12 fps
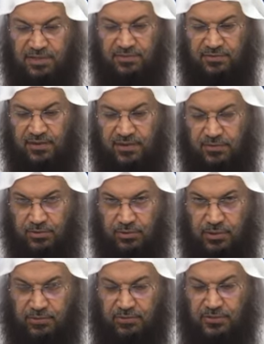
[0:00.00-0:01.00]
وجل في ايه
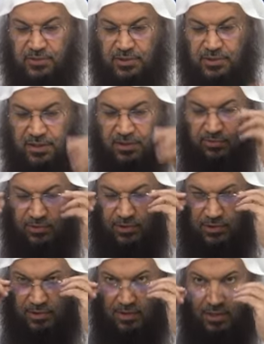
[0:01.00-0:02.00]
اخرى في سوره ال عمران